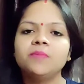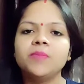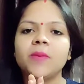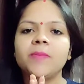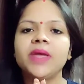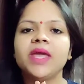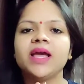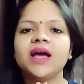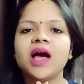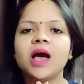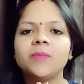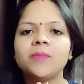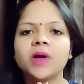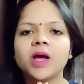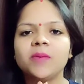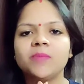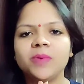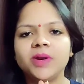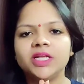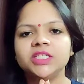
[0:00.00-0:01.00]
मैं मेघा
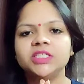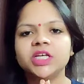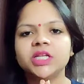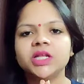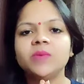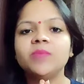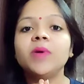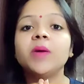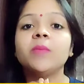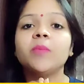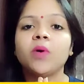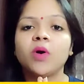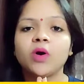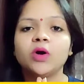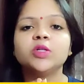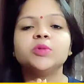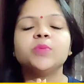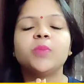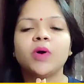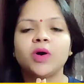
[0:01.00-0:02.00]
आपका अपने चैनल में
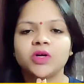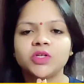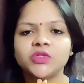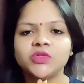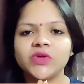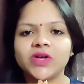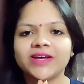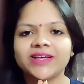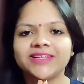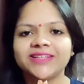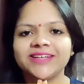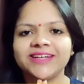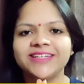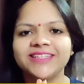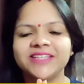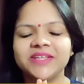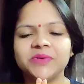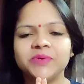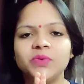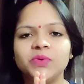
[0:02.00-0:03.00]
बहुत बहुत स्वागत
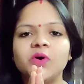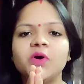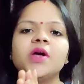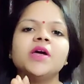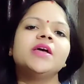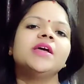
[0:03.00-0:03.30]
करती हूँ